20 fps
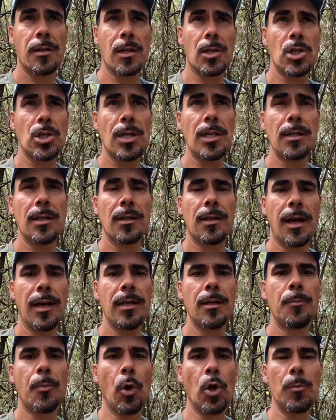Da stehen dann
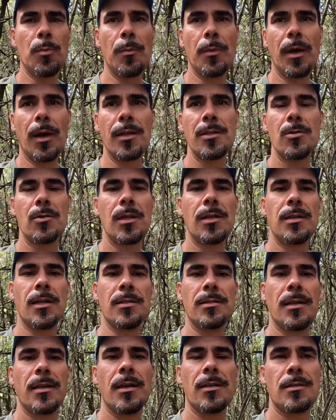keine Bäume mehr. Also gehe ich
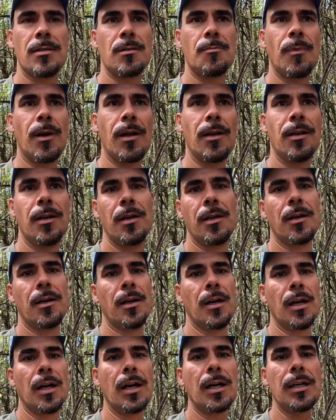als erstes mal
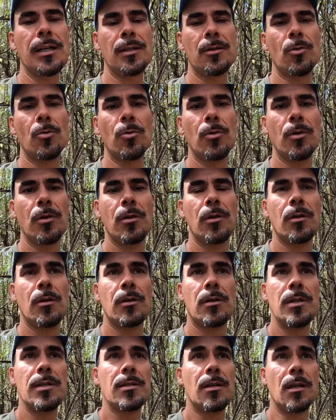Richtung
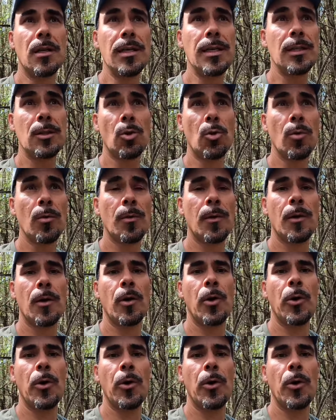dieser Lichtung